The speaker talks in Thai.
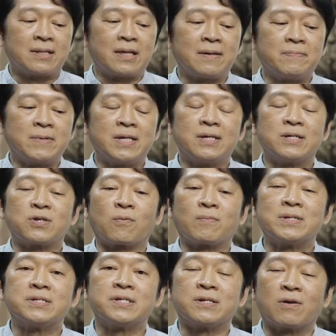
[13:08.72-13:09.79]
ในปีสอง
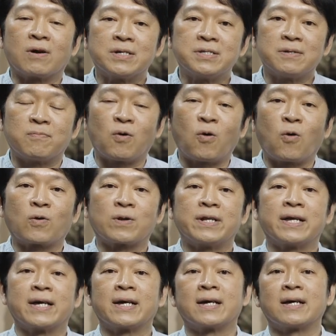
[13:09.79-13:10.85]
พันสี่ร้อยสิบหก
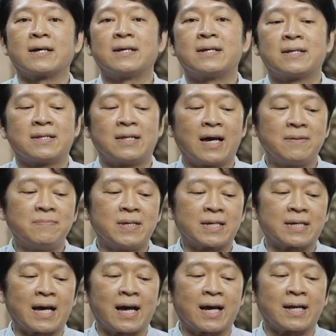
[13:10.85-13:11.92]
เนี่ยได้มี
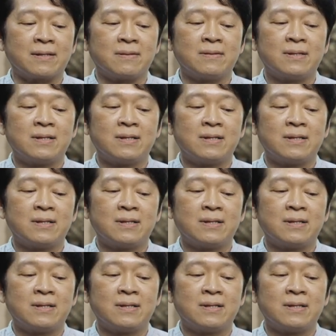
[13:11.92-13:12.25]
การ